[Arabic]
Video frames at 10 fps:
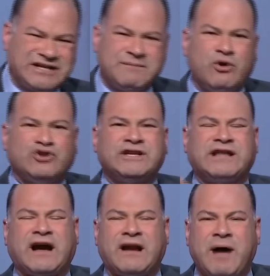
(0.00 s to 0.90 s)
بس عشان ما
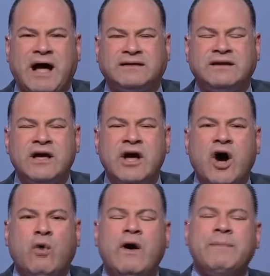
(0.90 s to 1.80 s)
نقعدش نضحك على بعض
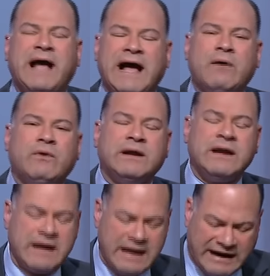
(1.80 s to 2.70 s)
هو
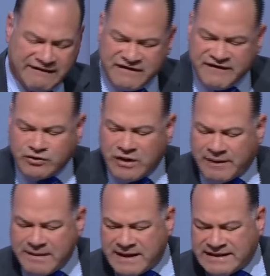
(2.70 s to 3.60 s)
بيحاول كان في
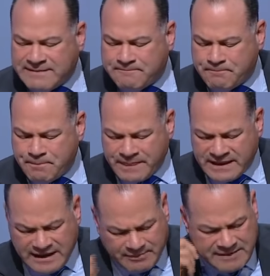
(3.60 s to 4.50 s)
فيديو يا ابراهيم قديم
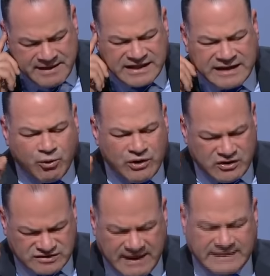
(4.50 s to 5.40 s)
يا ابراهيم يا ريت
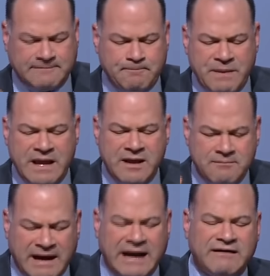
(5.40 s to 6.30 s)
تجيبه لي لو سمحت
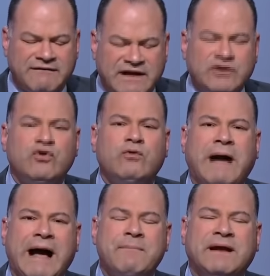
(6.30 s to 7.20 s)

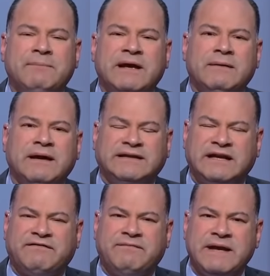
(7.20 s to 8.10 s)
فيديو محمد
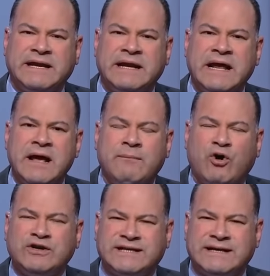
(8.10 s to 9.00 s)
بيعترف مين
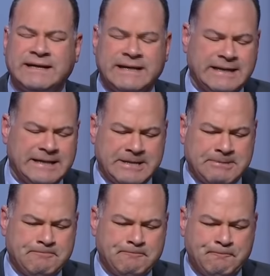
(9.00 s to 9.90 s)
محسن
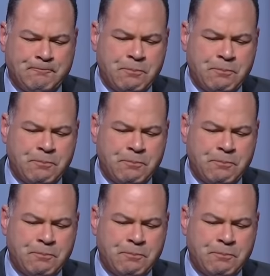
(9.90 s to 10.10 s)
آه،